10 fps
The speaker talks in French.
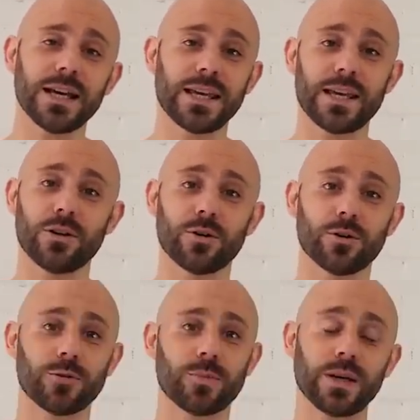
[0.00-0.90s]
et
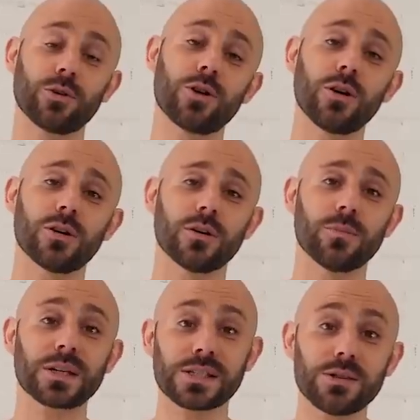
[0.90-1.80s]
ben encore
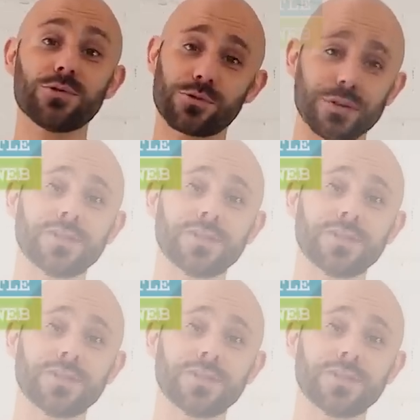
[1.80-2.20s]
merci de nous suivre.